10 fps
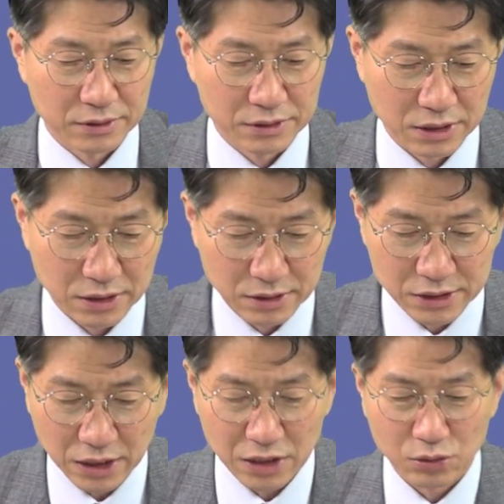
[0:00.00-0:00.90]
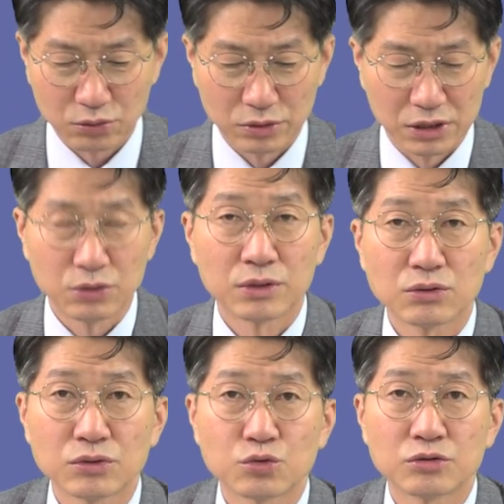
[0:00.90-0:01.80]
이제 자가용을
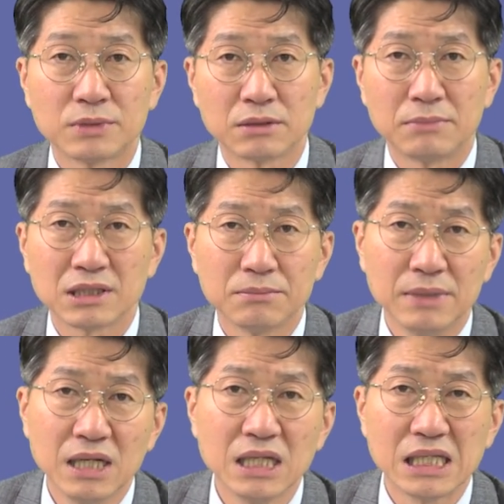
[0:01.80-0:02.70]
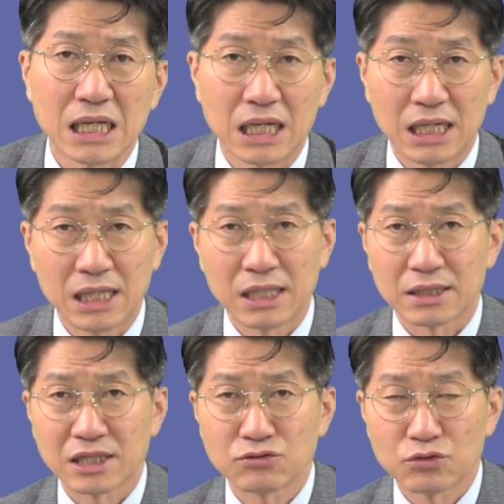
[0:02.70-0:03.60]
이용해도 좋지만은 많이 밀리니까
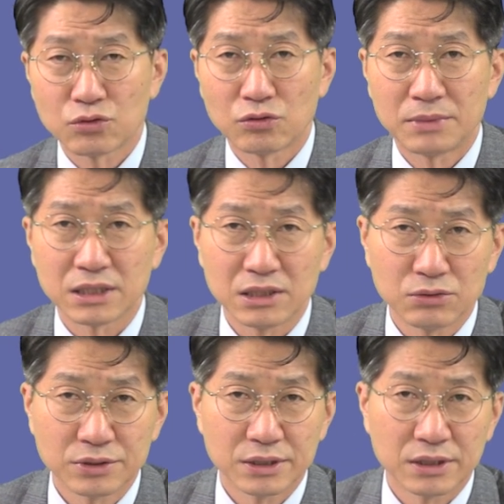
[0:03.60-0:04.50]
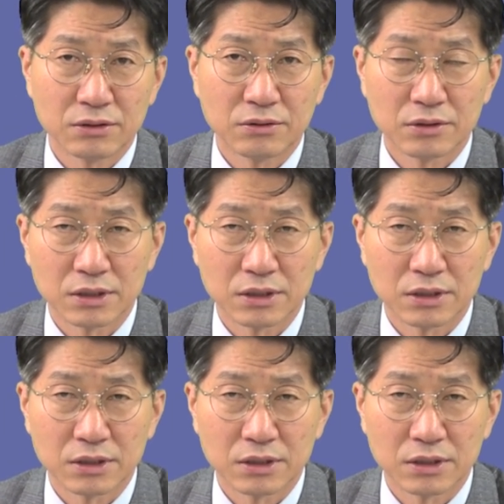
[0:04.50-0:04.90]
대중교통을 많이 이용하잖아요.